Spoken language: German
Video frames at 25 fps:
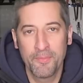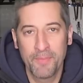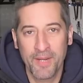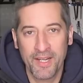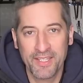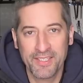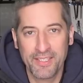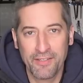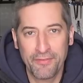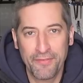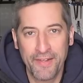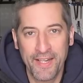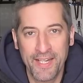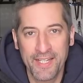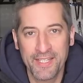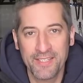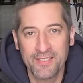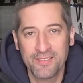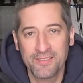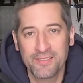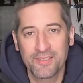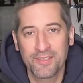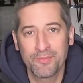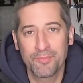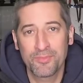Im Bereich der
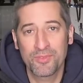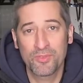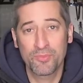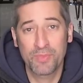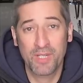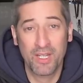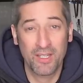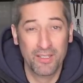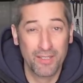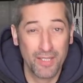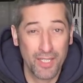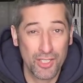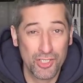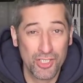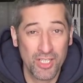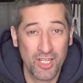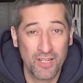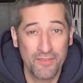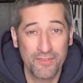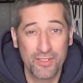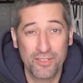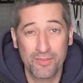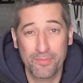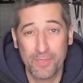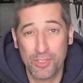Felgen sind so bekannte
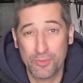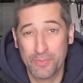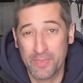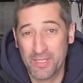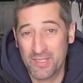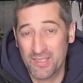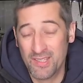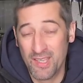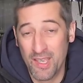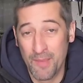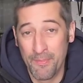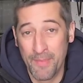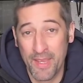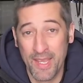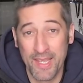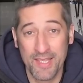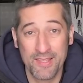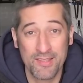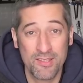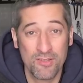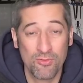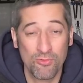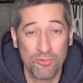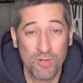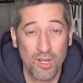Hersteller wie zum Beispiel
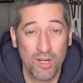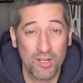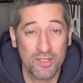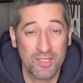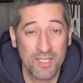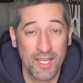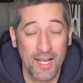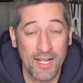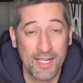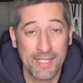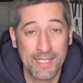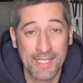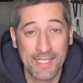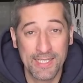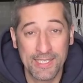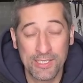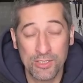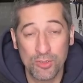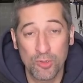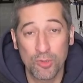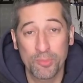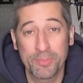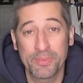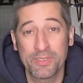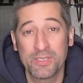CMS oder auch die
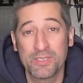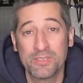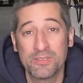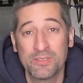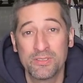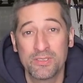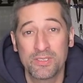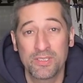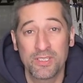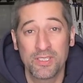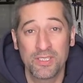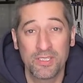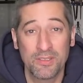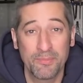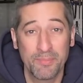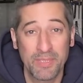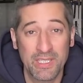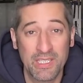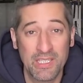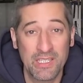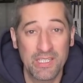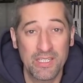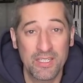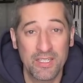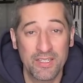Alka-Gruppe äh,
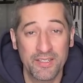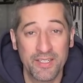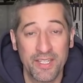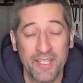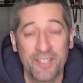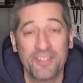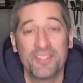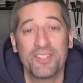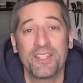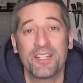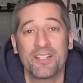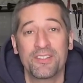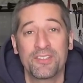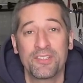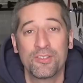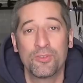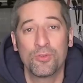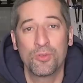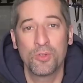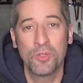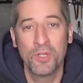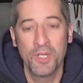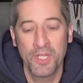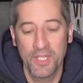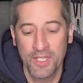Mitglieder der
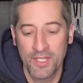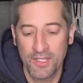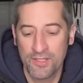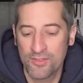ETATO.